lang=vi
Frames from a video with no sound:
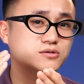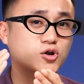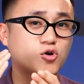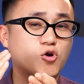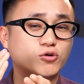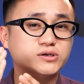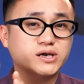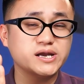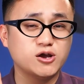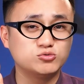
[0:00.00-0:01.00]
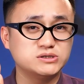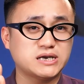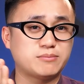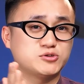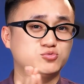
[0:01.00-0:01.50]
nó có những cái điều như thế
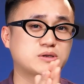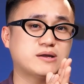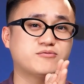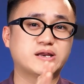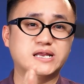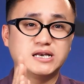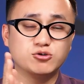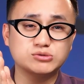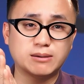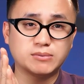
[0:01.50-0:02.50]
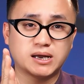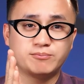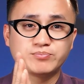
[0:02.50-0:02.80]
này mà chúng ta phải để lưu tâm là